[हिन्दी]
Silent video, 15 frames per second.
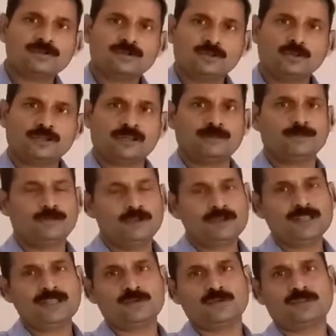जो
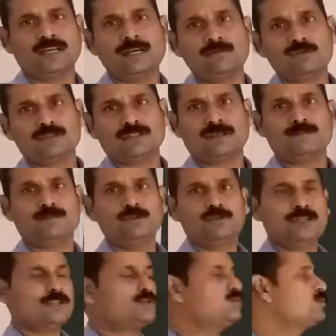कंप्यूटर युग है उस
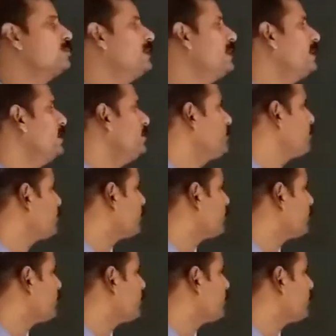कंप्यूटर युग में